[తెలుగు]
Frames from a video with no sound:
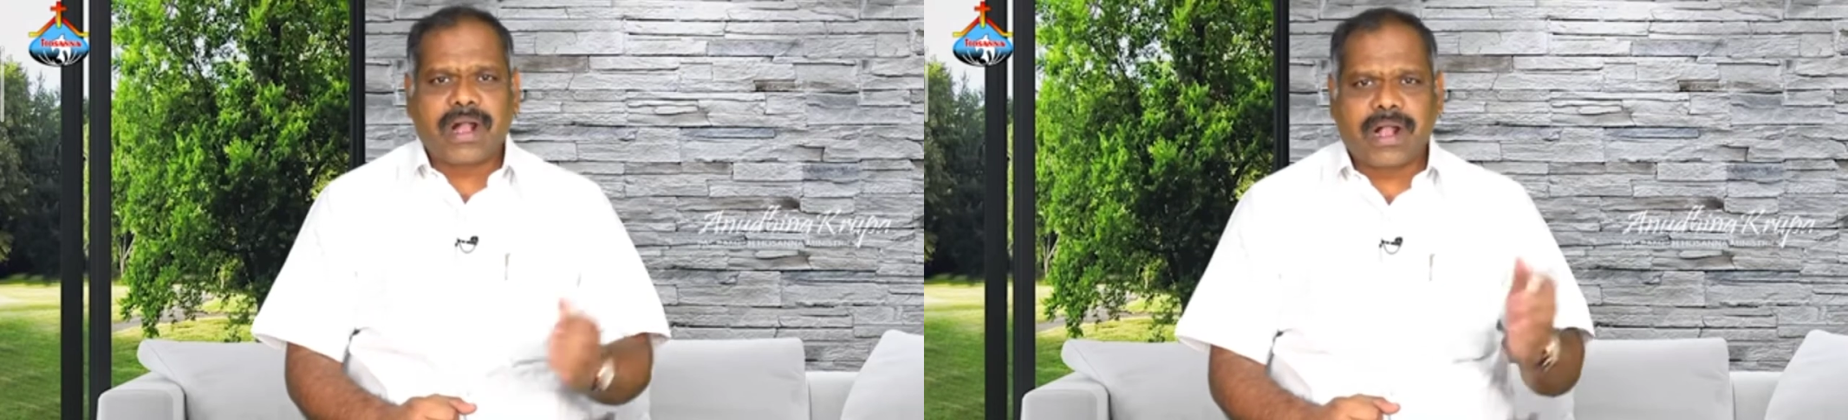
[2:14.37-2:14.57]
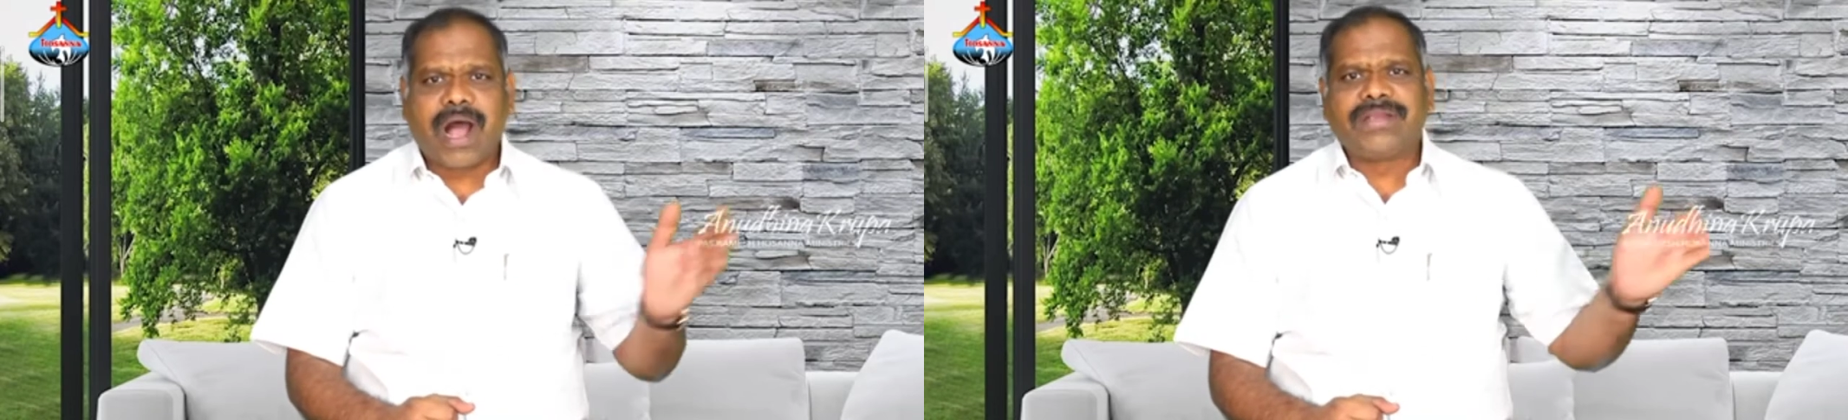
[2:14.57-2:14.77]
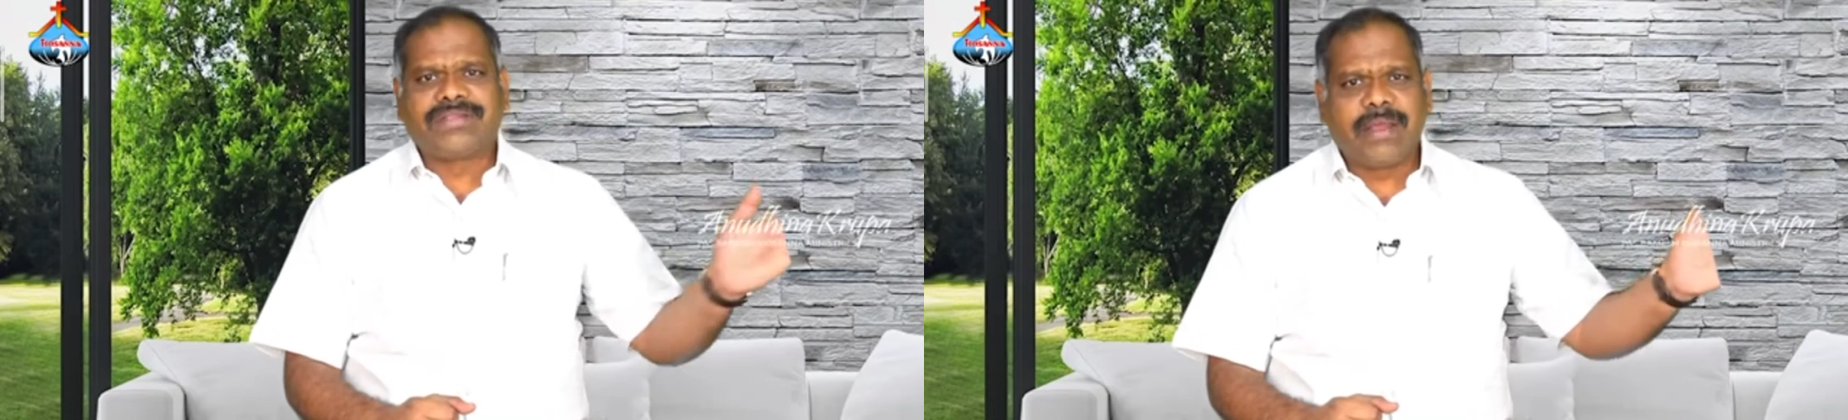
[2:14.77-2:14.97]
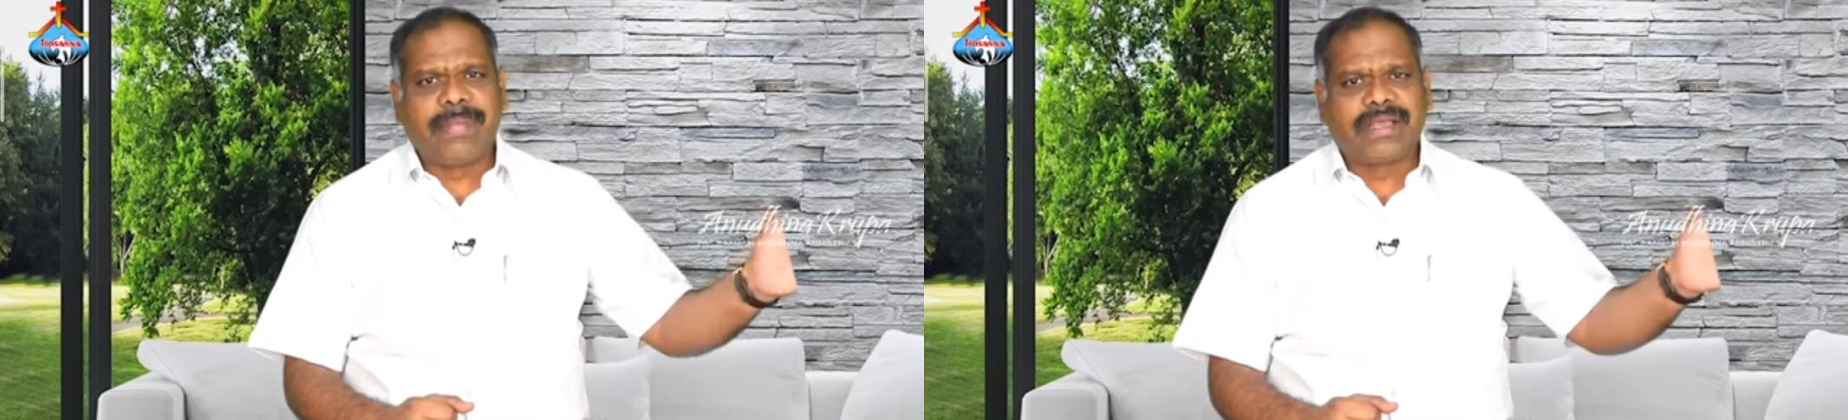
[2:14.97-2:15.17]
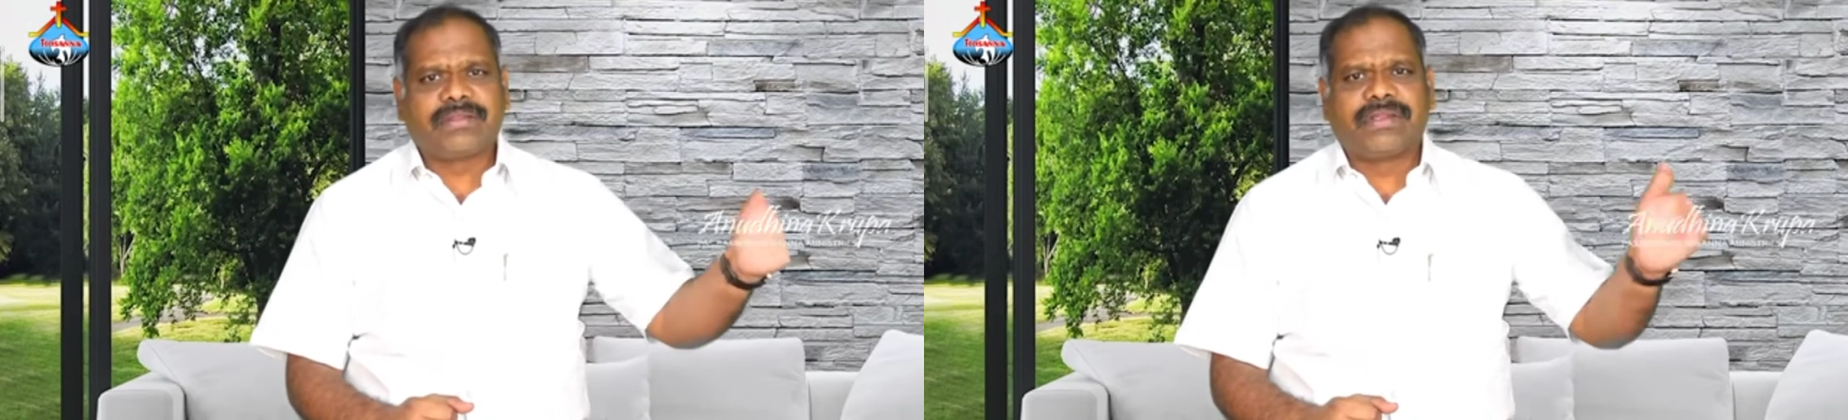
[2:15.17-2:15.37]
ఆ గాజుల
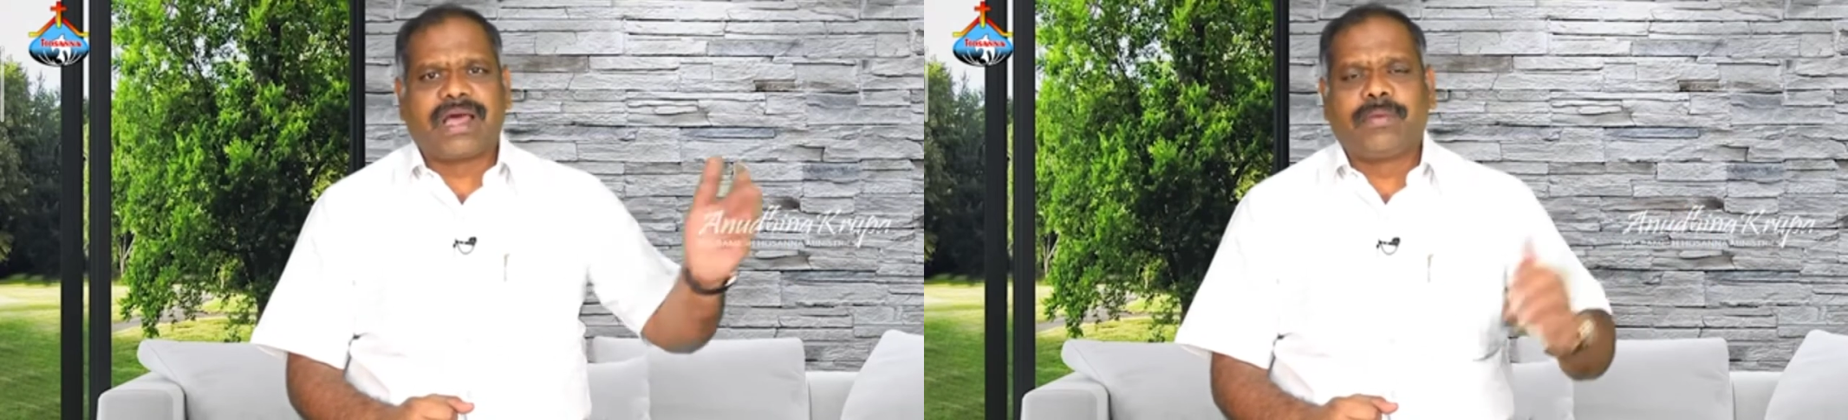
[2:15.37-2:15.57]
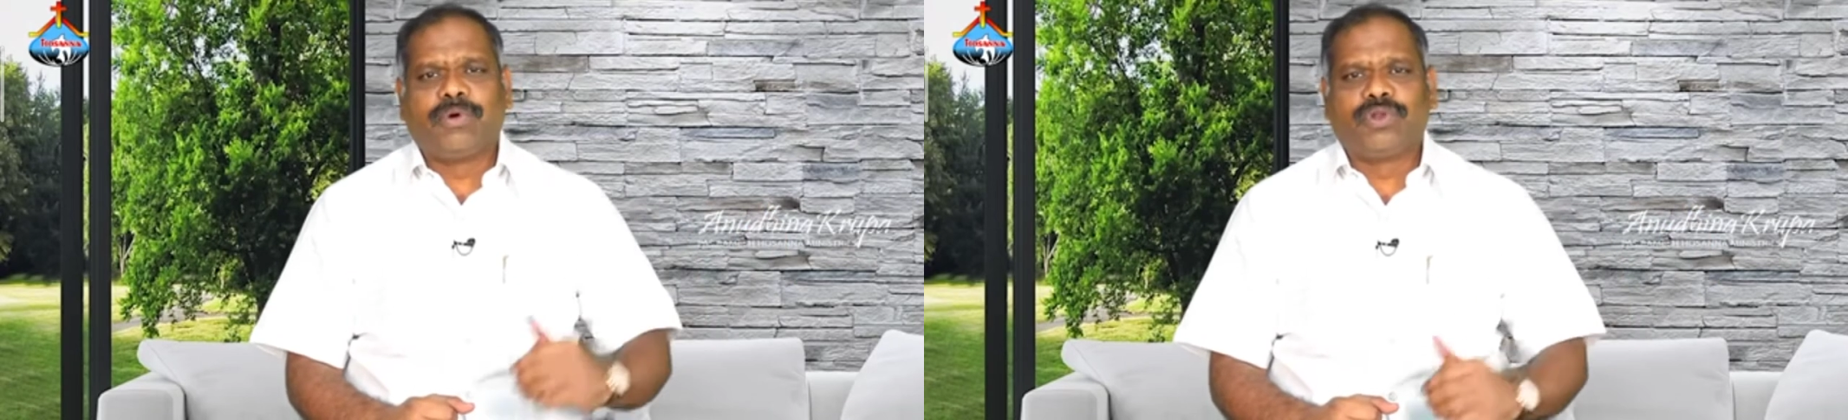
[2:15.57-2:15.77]
మేతను దారిని